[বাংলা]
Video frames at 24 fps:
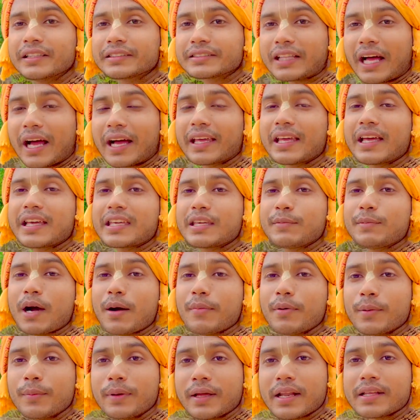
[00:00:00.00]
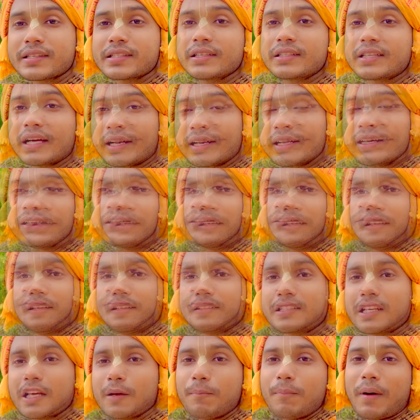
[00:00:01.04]
তাকে কিভাবে মেরেছে জানেন
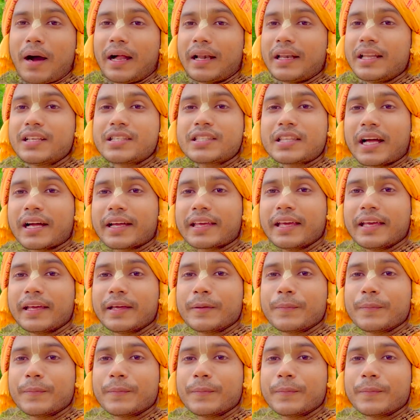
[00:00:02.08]
যে বালিশ থাকে